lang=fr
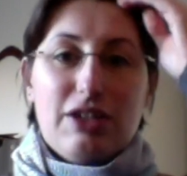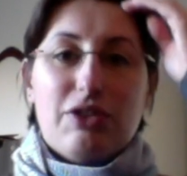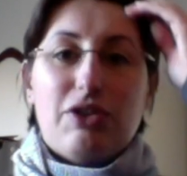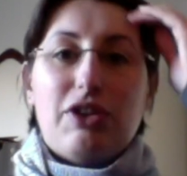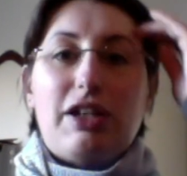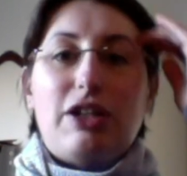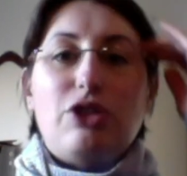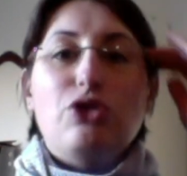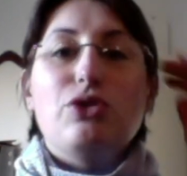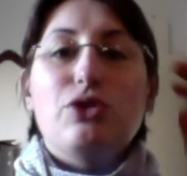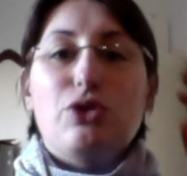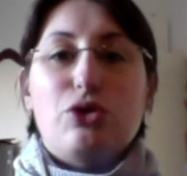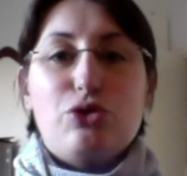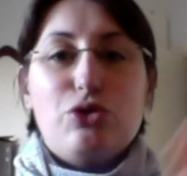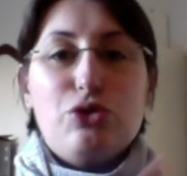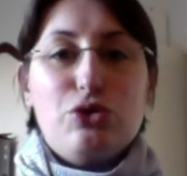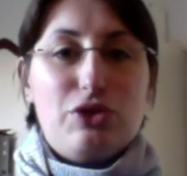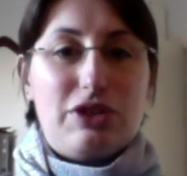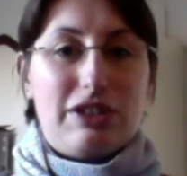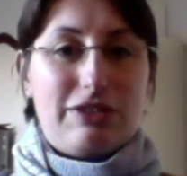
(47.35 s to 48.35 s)
Voilà, je suis dans le
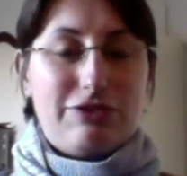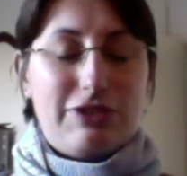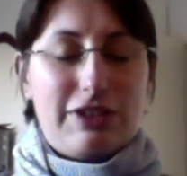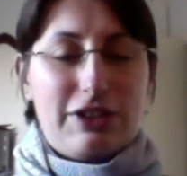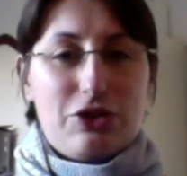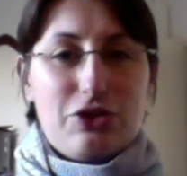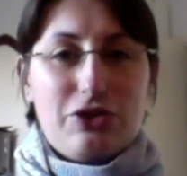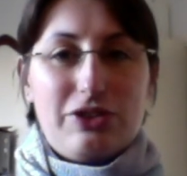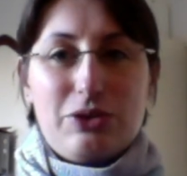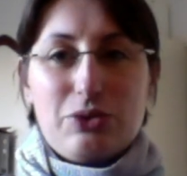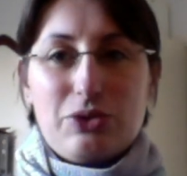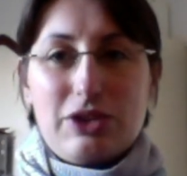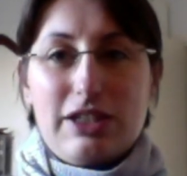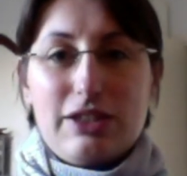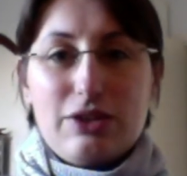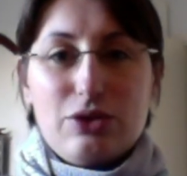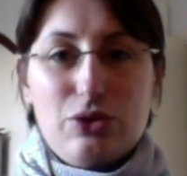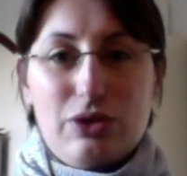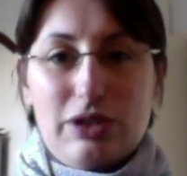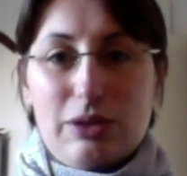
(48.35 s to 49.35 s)
sud de la Finlande et on a
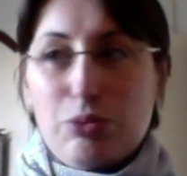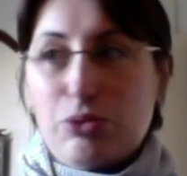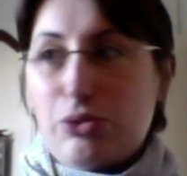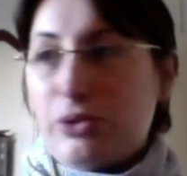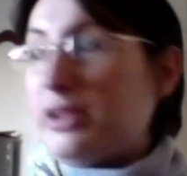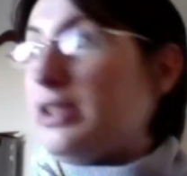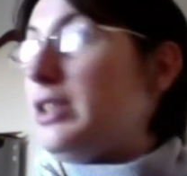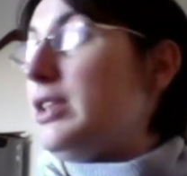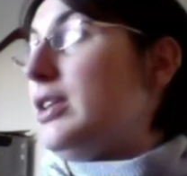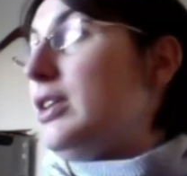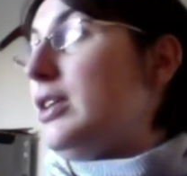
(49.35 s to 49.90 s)
de la pluie.